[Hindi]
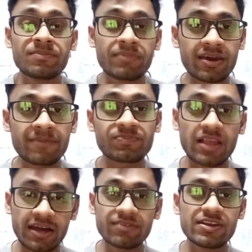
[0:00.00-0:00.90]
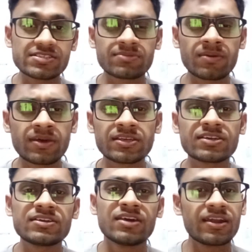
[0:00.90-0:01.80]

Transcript: मैं आने वाले समय में यानी कि